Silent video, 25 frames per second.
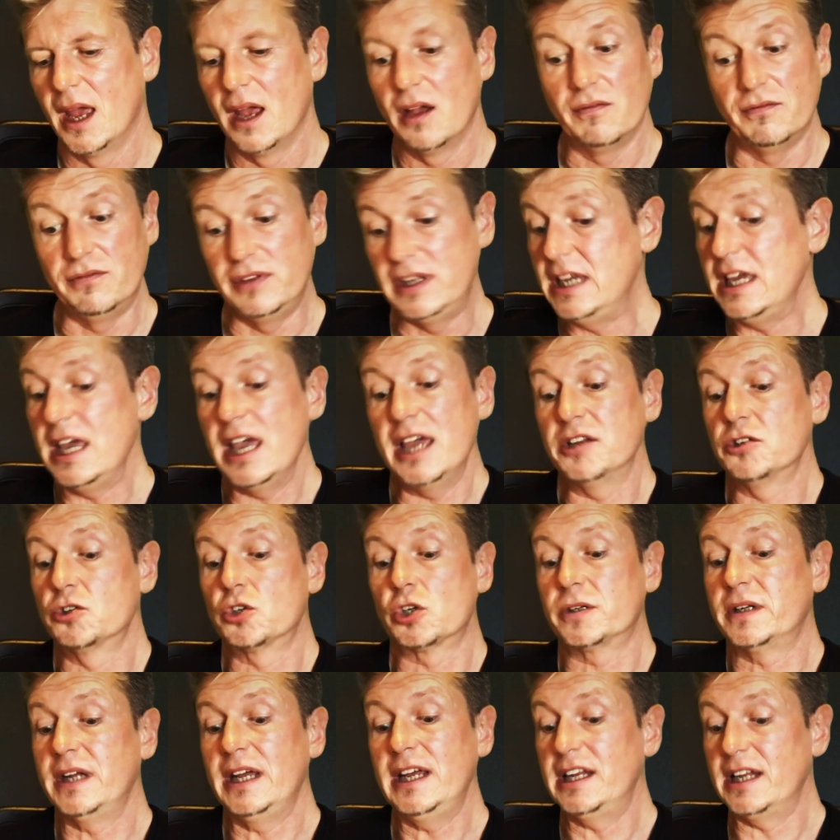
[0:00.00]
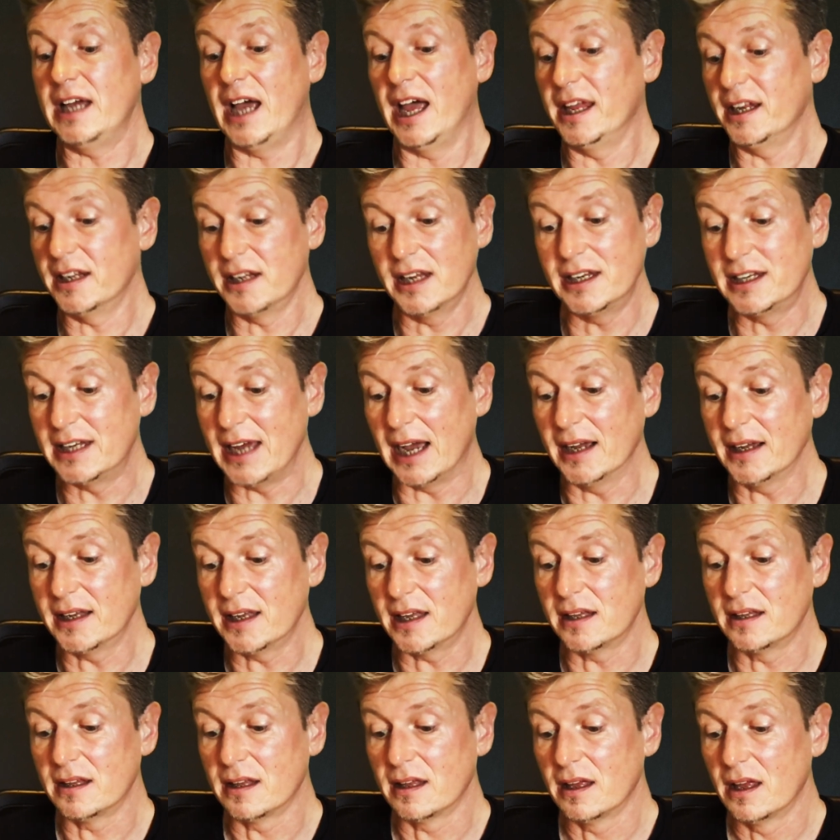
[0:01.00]
Wie entsteht ein
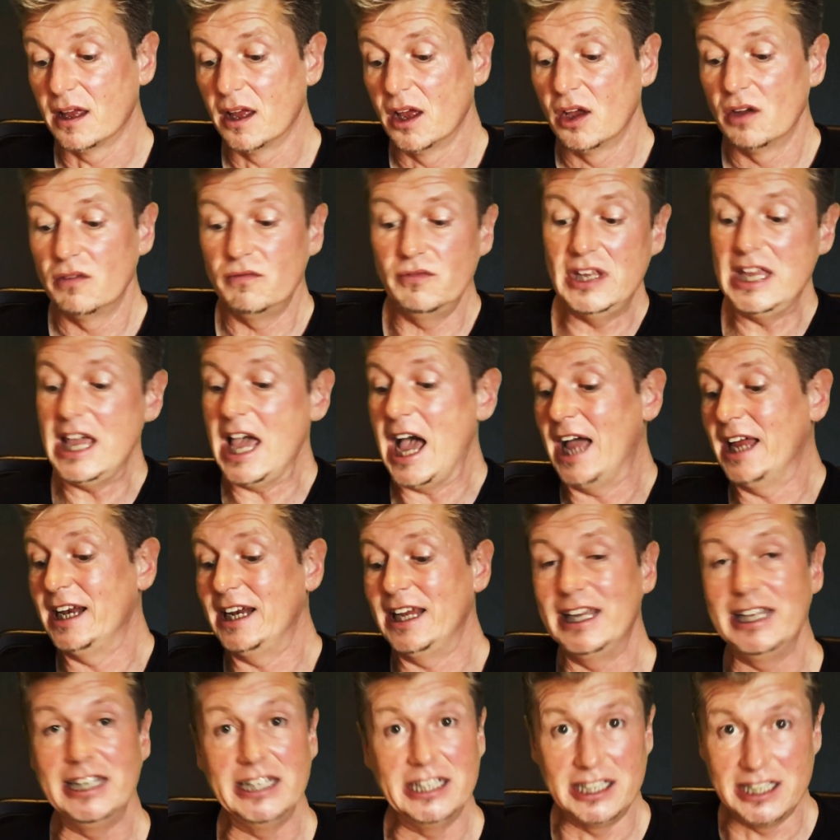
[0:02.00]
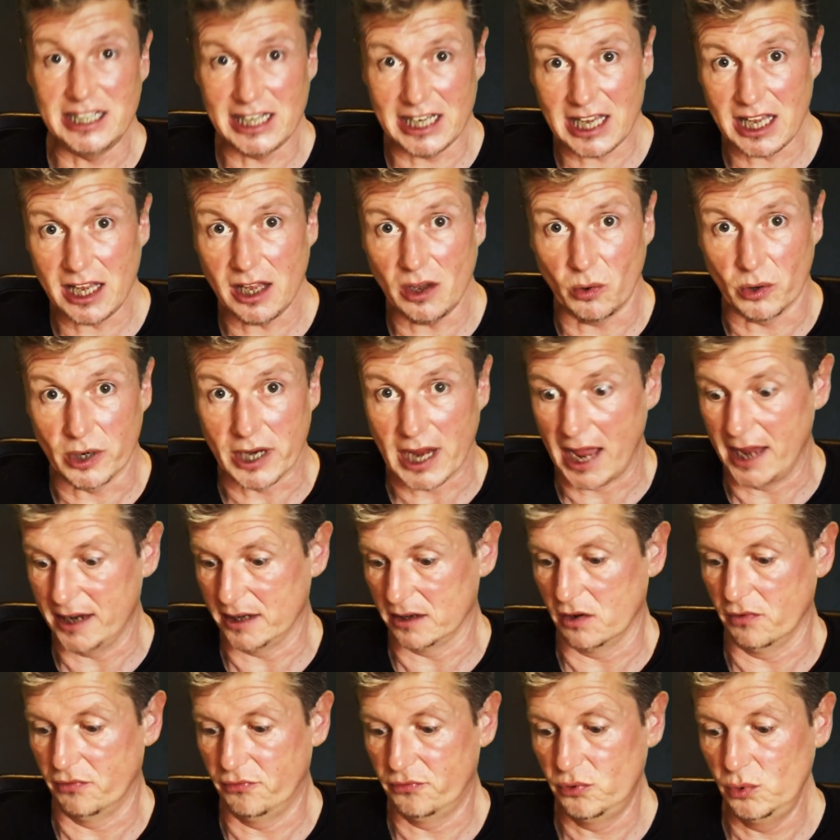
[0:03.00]
Gedanke, wie eine Idee oder ein
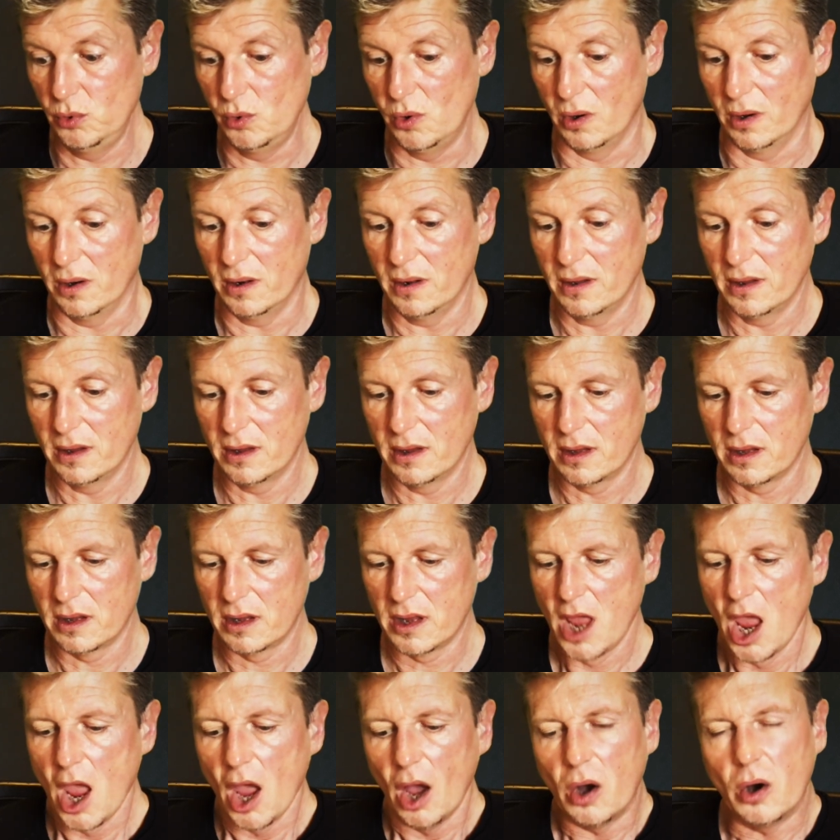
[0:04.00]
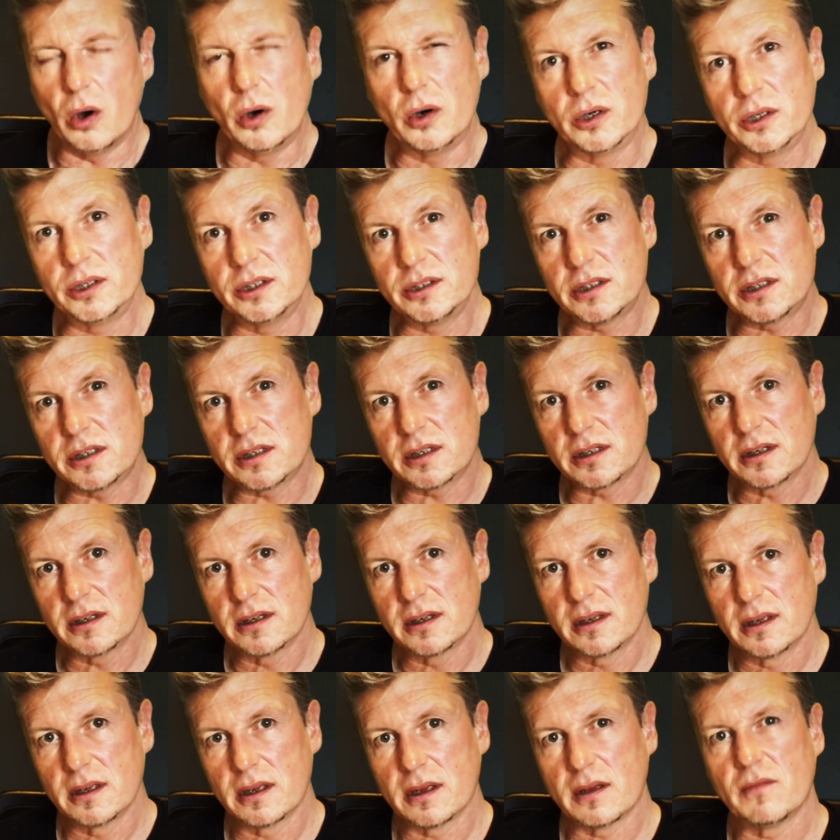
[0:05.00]
Gefühl? Und
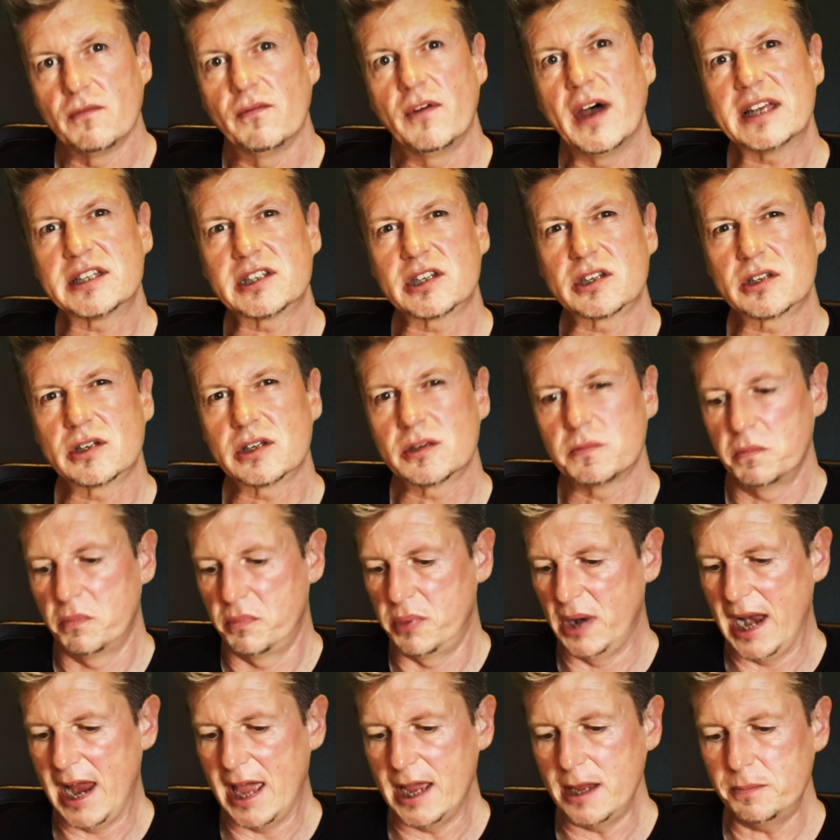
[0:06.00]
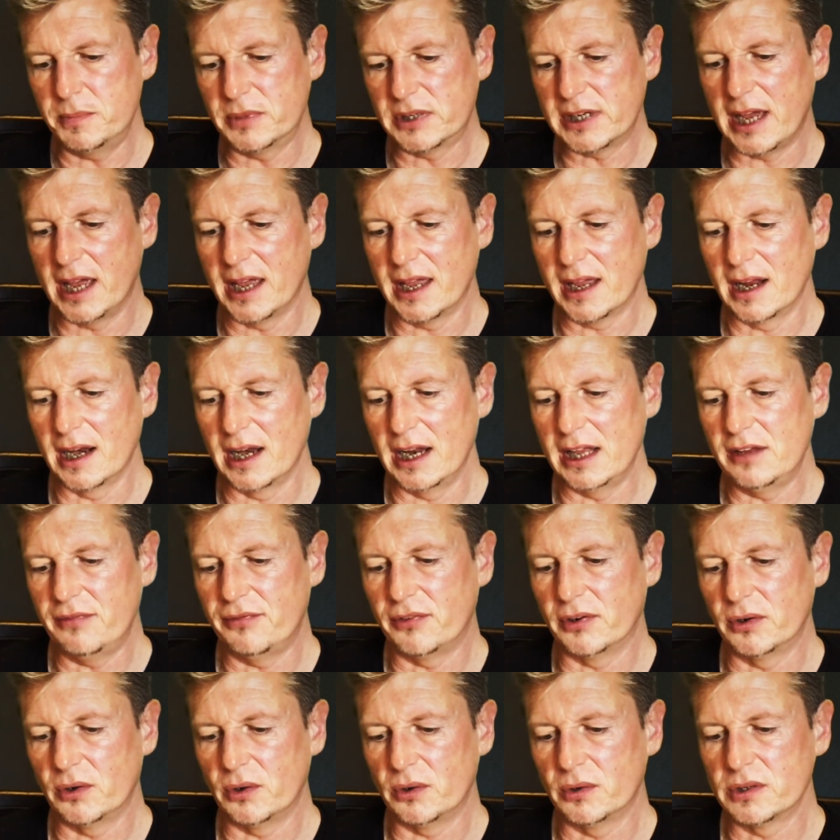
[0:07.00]
was bleibt eigentlich
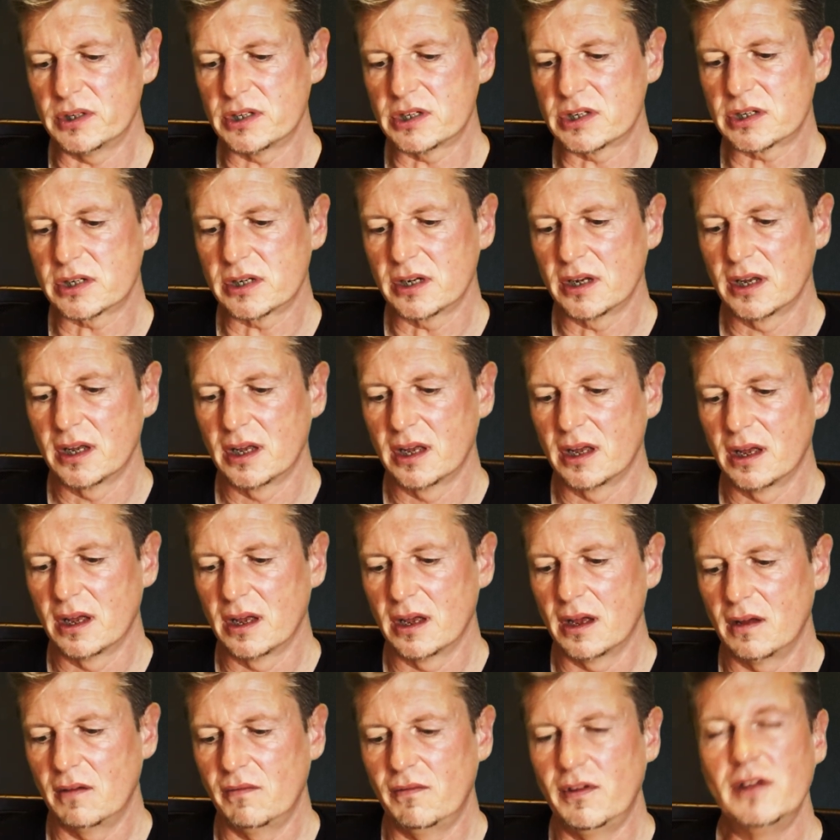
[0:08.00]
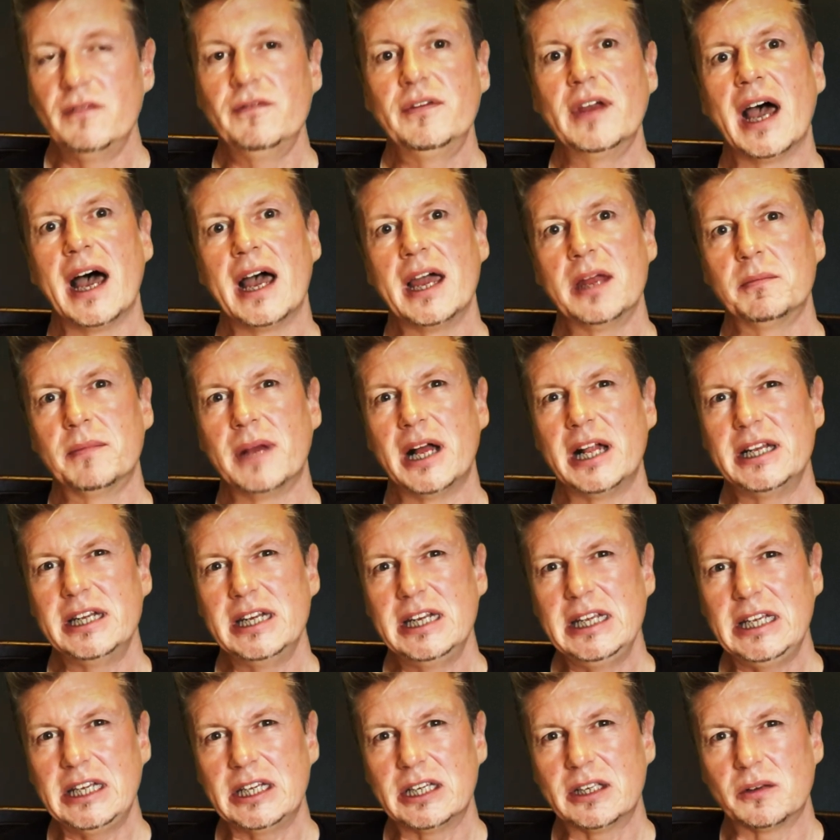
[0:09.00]
von uns, wenn wir einmal
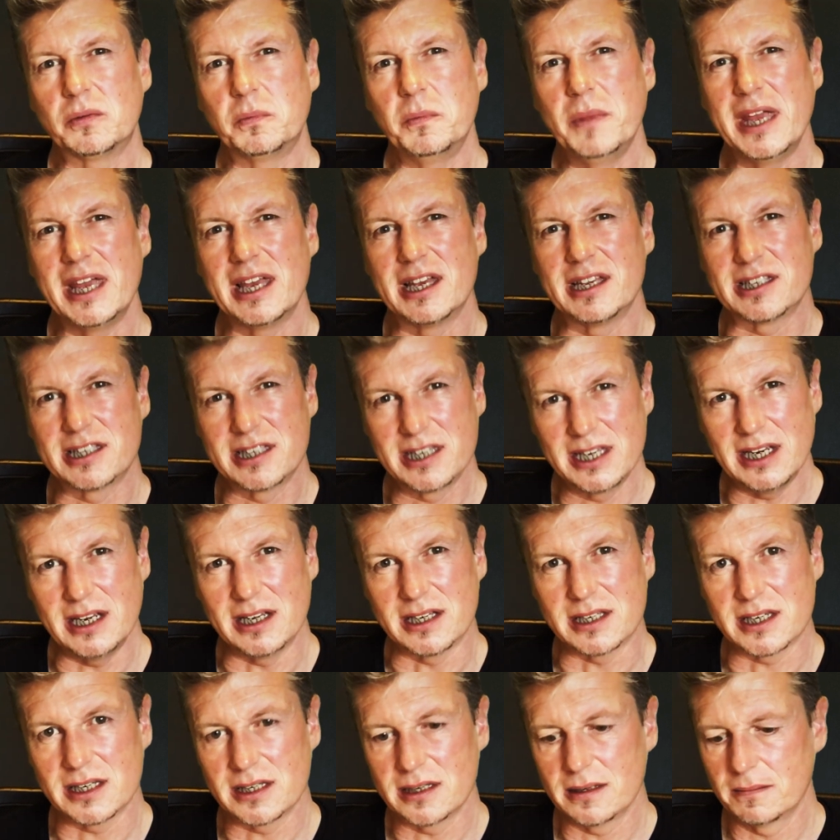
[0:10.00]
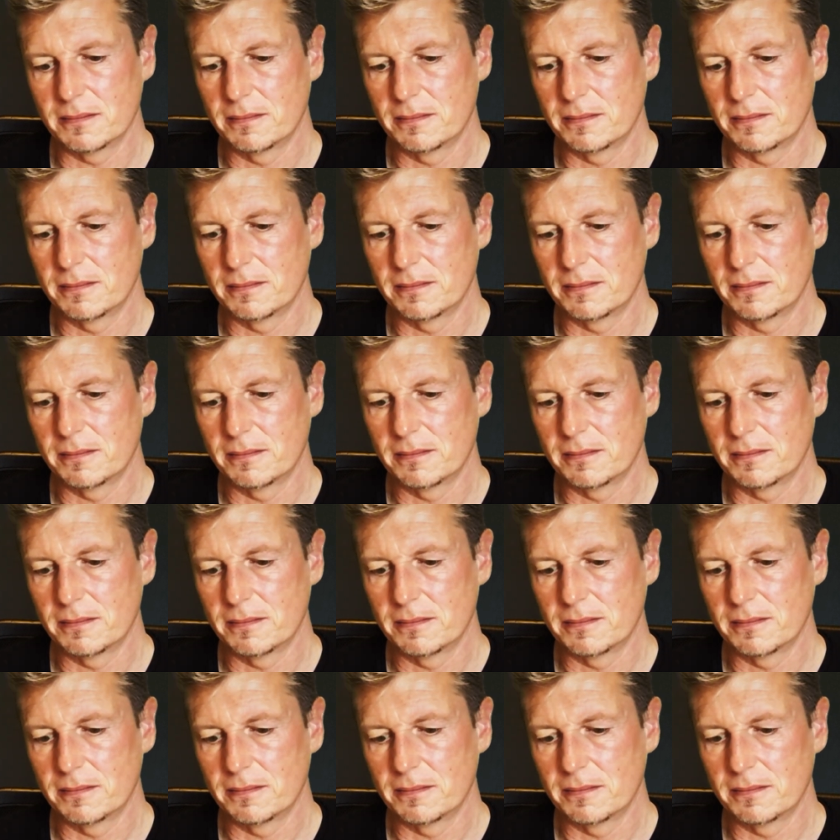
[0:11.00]
nicht mehr sind?